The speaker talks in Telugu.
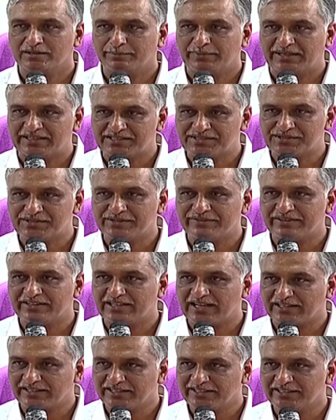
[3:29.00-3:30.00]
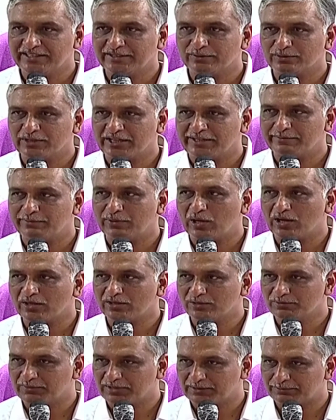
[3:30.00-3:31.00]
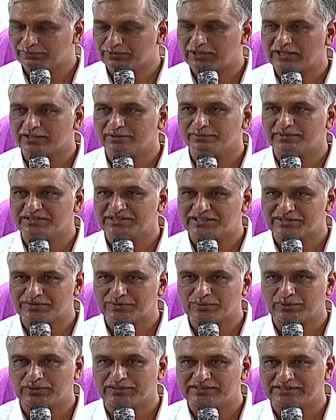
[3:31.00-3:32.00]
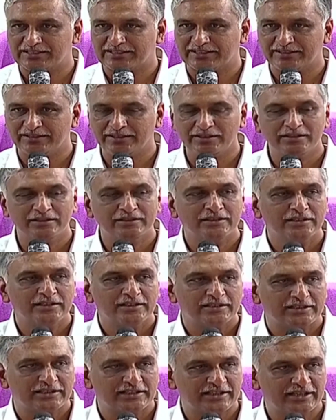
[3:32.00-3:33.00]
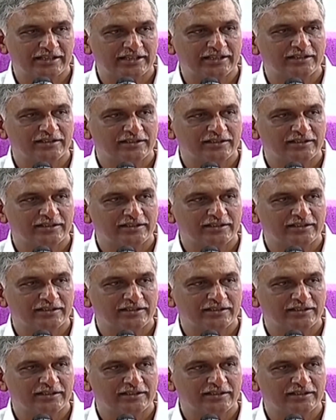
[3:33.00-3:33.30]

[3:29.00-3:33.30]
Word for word: బెడ్స్ని వీటన్నిటిని కూడా ఈ బ్లాక్ను మనం ప్రారంభం చేసుకోవడం జరిగింది ఇది